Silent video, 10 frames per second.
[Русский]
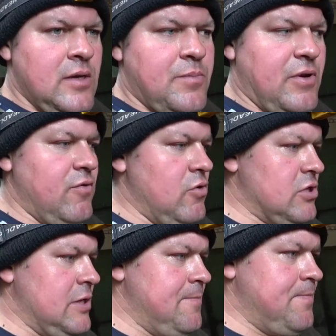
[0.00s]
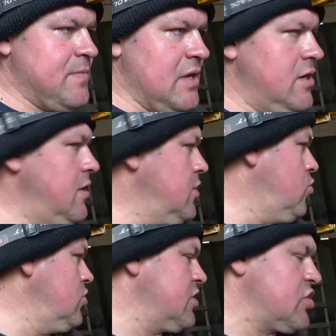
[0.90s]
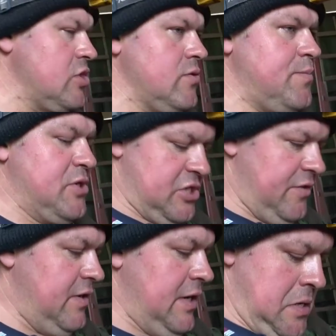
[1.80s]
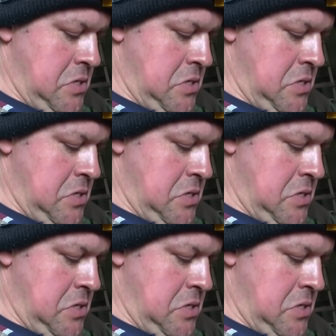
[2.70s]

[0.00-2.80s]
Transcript: привез, а, кольца э, поршневые.